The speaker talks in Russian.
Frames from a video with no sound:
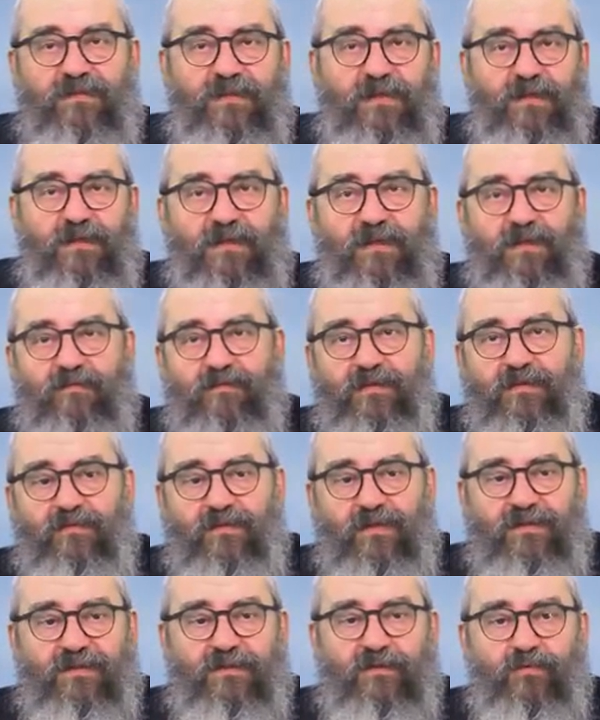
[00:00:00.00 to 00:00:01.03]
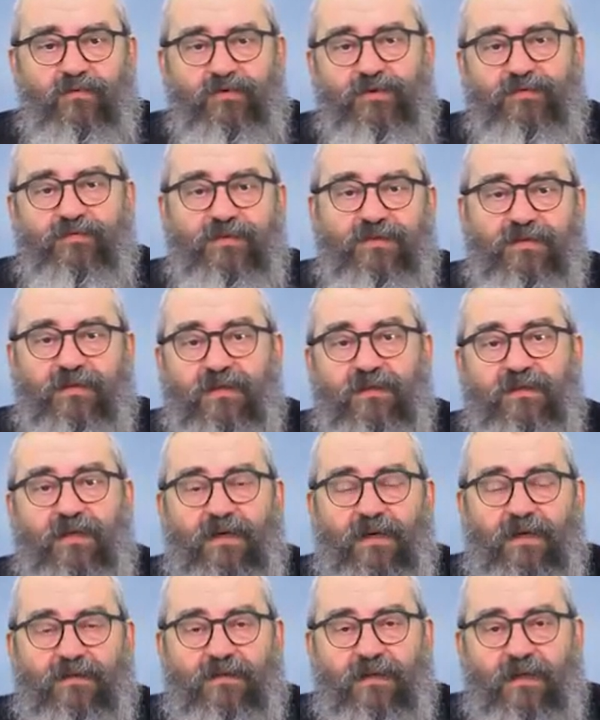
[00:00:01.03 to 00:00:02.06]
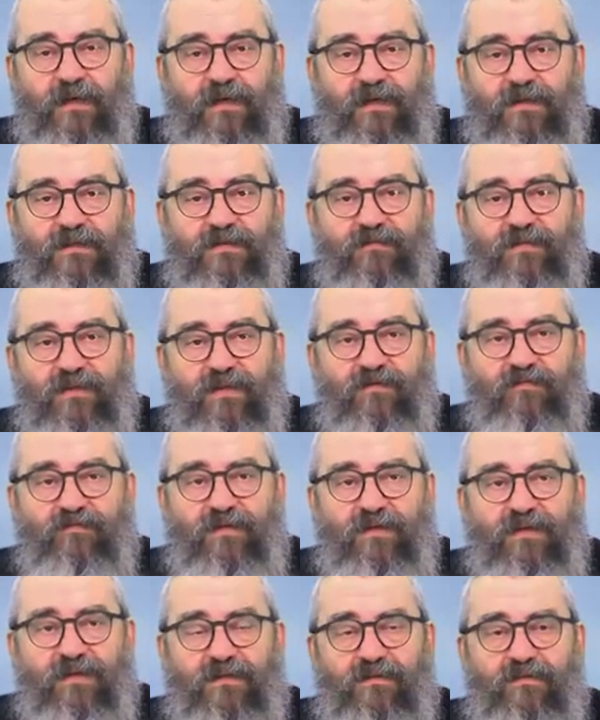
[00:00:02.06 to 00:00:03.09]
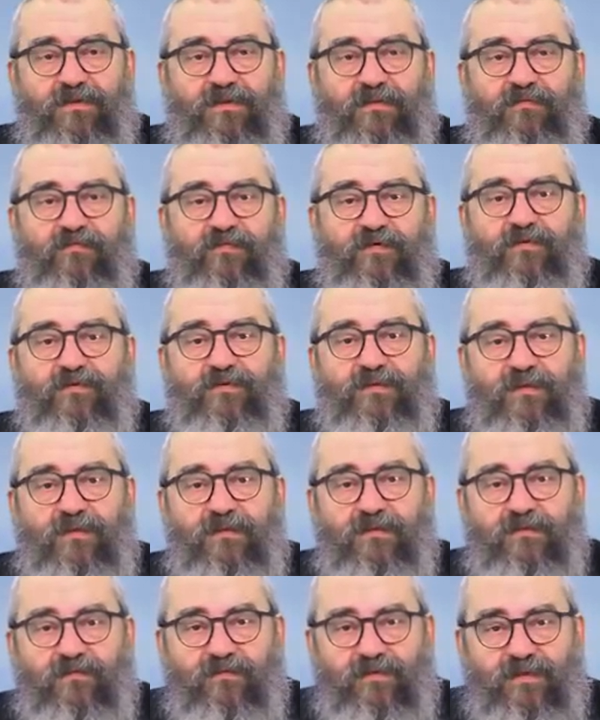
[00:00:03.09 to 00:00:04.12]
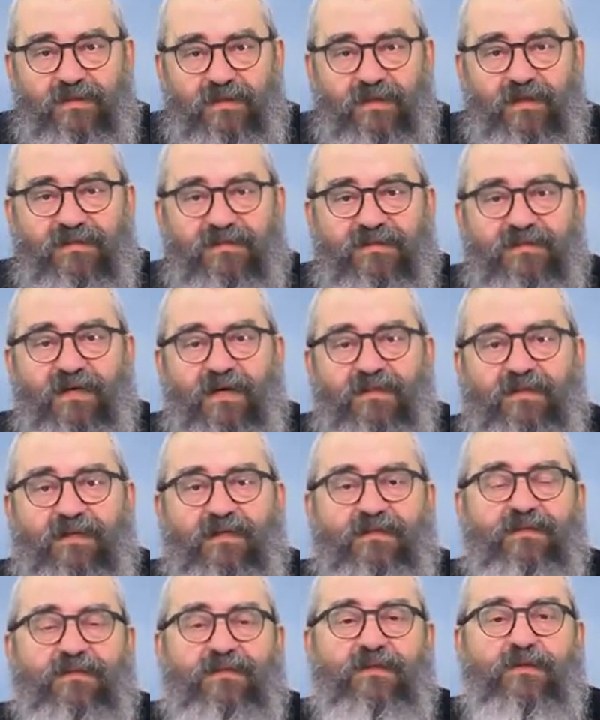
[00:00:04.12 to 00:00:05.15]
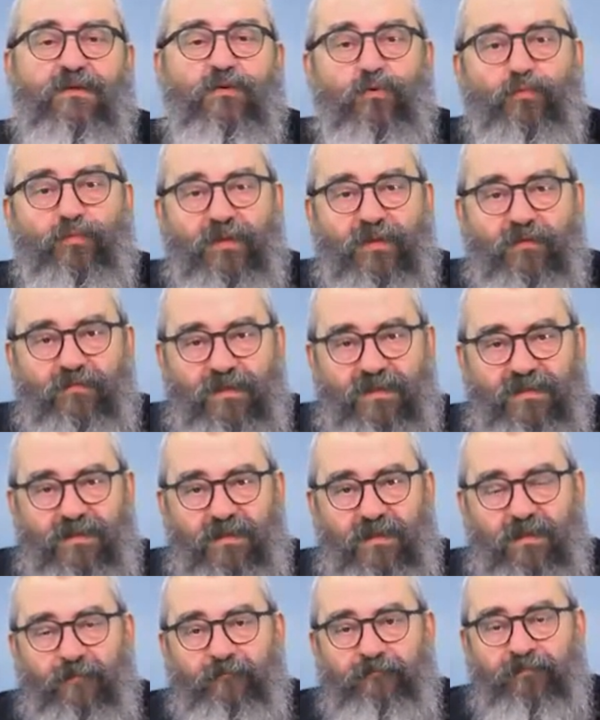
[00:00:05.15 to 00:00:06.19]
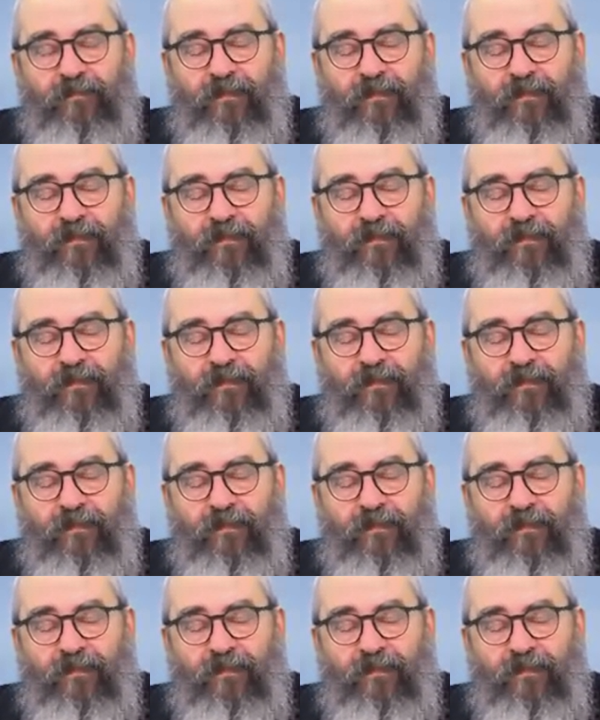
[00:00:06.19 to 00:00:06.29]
да, как бы его раскручивает и кидает из мира в мир для того, чтобы вытрусить из него вот эти остатки от этих глупых мыслей.